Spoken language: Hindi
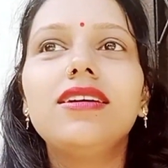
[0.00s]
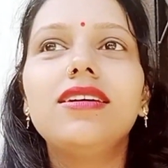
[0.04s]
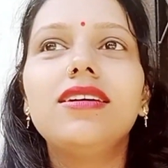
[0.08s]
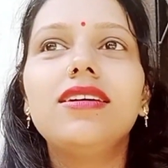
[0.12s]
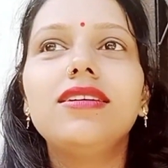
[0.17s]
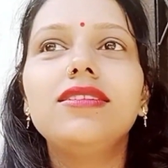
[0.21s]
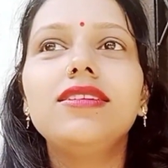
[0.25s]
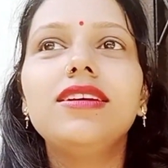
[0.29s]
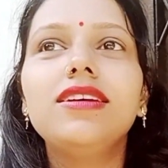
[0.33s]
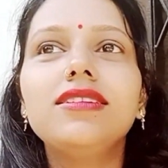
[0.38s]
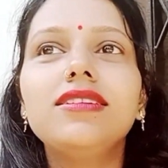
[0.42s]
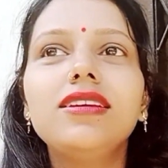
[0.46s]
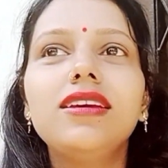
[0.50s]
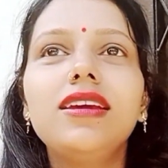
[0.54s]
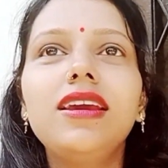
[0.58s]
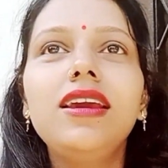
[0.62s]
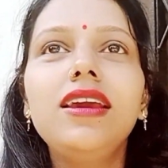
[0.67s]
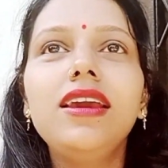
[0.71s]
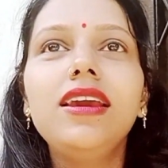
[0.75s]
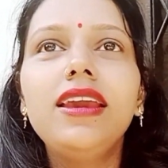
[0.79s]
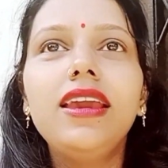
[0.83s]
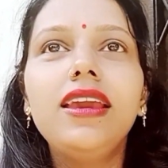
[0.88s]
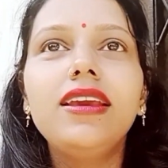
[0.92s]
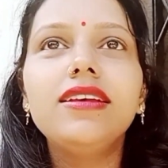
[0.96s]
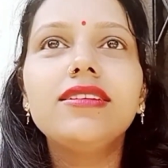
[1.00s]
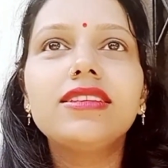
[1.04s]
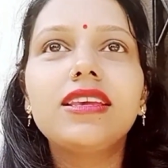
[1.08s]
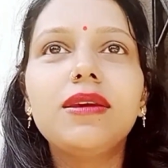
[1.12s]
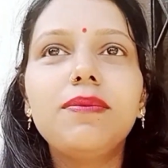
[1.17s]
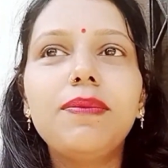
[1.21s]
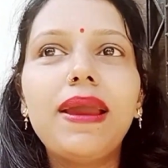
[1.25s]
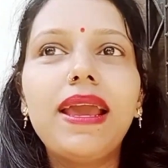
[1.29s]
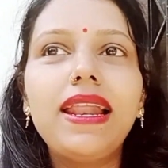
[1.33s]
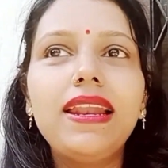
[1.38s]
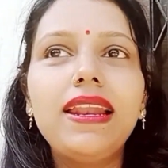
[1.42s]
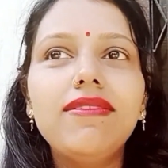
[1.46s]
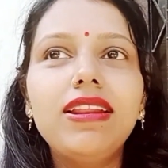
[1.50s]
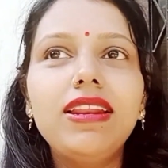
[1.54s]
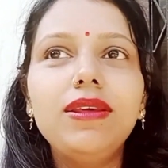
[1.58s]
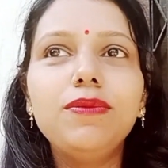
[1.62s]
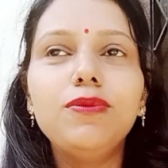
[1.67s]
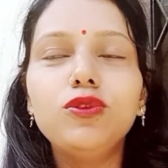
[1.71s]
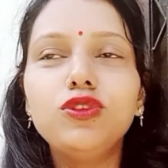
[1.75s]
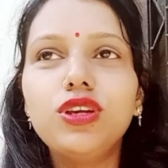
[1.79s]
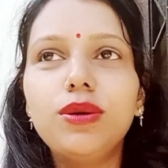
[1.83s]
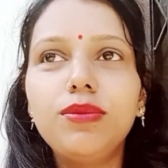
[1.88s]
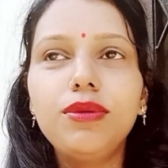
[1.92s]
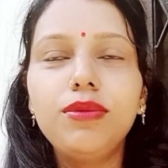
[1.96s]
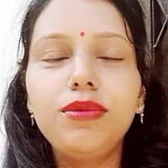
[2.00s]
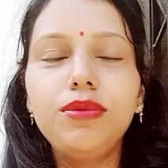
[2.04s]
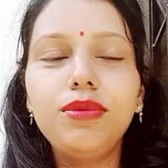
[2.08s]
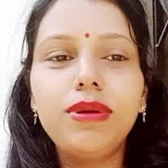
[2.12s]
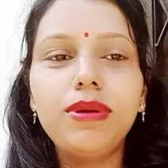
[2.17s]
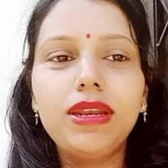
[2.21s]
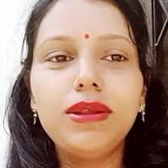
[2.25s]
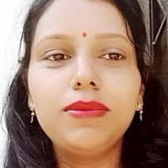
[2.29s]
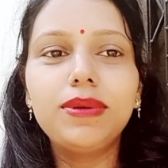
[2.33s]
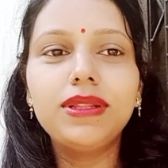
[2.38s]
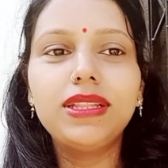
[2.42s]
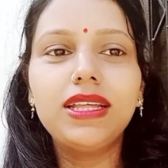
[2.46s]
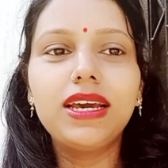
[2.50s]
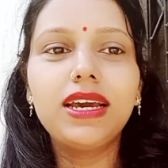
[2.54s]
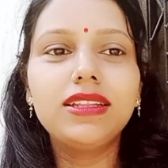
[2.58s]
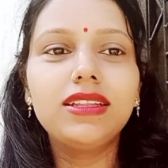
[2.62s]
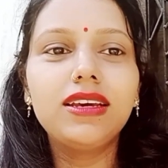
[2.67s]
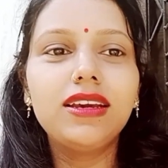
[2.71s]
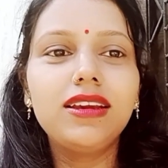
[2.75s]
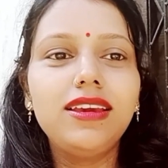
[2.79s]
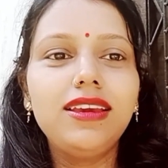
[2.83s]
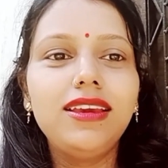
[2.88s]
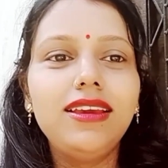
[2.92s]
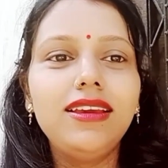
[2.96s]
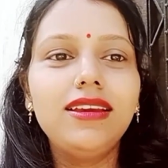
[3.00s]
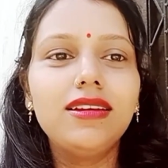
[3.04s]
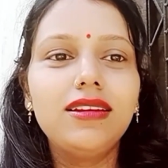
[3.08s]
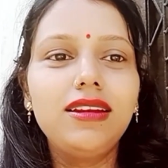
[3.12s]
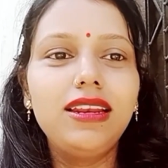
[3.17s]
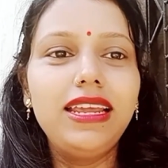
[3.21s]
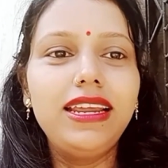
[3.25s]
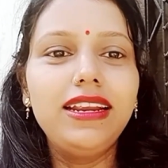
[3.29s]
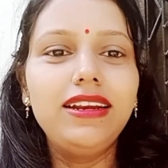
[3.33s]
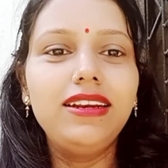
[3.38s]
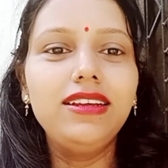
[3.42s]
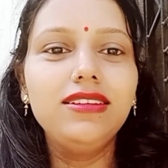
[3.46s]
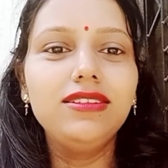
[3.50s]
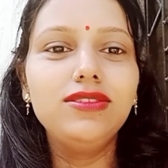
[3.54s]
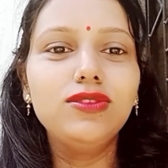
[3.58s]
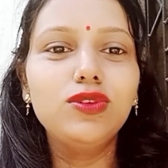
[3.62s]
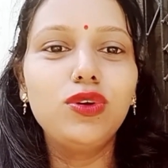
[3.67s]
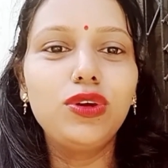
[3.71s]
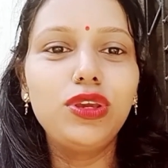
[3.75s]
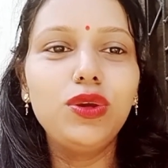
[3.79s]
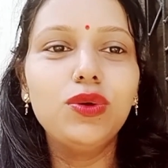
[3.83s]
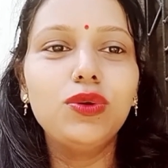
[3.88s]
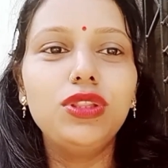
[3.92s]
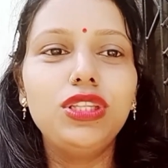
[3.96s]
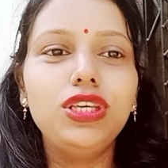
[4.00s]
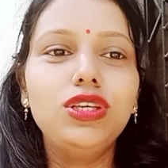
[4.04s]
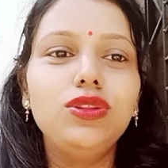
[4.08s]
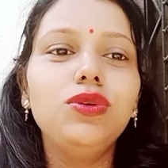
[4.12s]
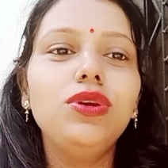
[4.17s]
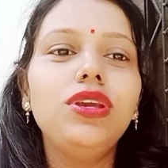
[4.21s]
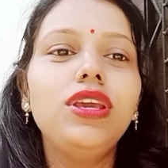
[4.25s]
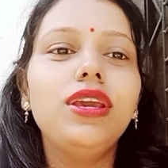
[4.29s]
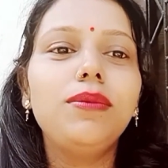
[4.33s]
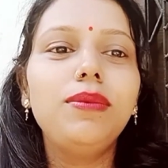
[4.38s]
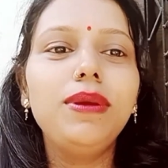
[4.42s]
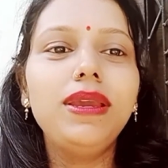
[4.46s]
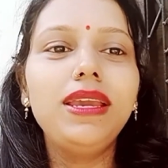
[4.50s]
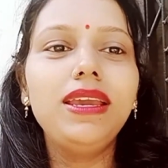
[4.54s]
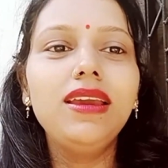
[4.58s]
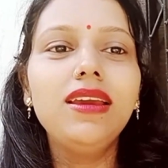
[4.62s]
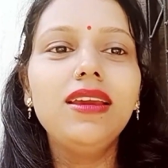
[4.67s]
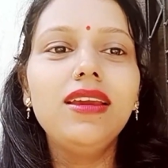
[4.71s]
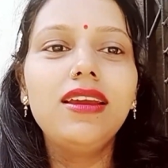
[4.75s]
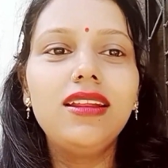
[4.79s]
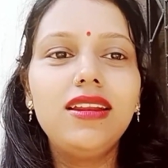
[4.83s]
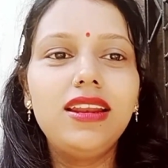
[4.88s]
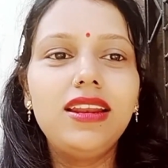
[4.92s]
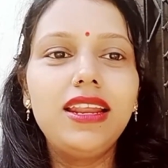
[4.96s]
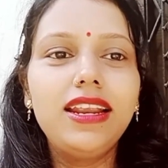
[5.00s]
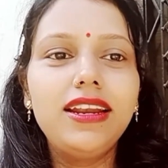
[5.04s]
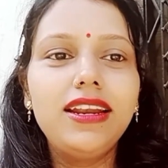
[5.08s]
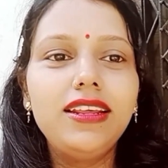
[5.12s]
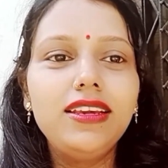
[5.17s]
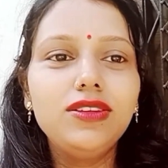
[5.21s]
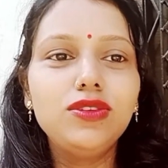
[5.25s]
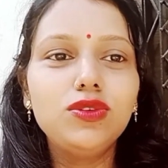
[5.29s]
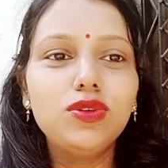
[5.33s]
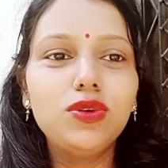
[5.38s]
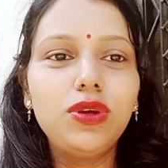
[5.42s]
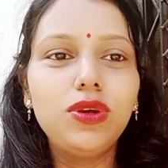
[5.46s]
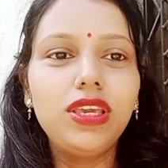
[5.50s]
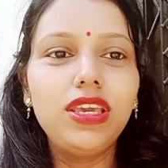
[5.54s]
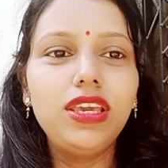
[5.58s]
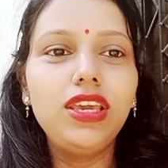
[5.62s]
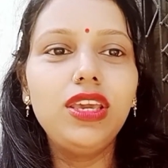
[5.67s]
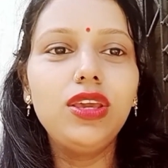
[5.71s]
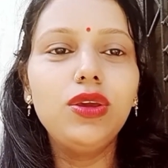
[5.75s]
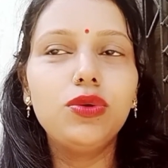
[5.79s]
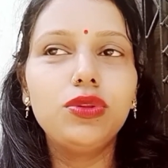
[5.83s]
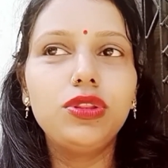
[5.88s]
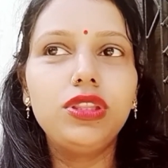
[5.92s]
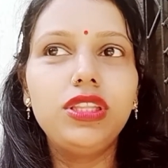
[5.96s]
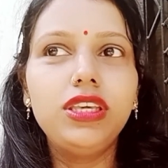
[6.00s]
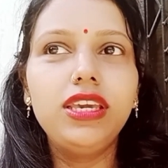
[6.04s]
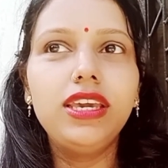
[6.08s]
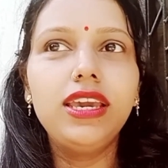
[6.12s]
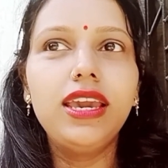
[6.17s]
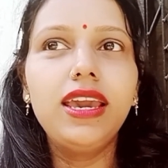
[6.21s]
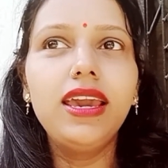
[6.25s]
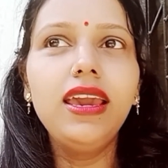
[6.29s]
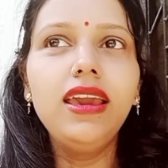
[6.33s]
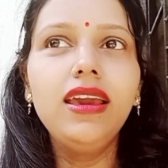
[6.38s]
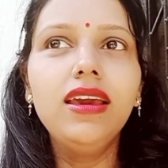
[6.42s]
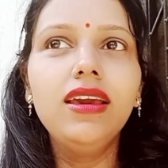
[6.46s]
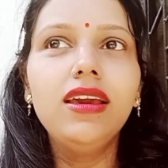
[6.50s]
जैसे इसके पहले वाली पूजा में भी मैंने बताया था कि लेडीज़ों की होती है तो ये भी लेडीज़ों की ही होती है